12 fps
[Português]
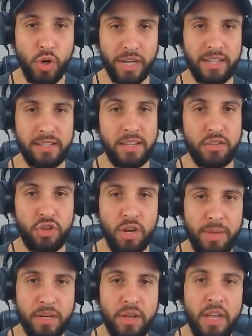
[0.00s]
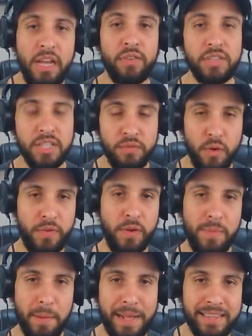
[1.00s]
aqui nesse chão, mano. vocês vão ver
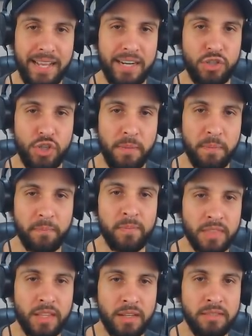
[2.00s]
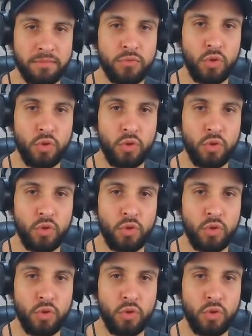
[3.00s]
uma matéria de... No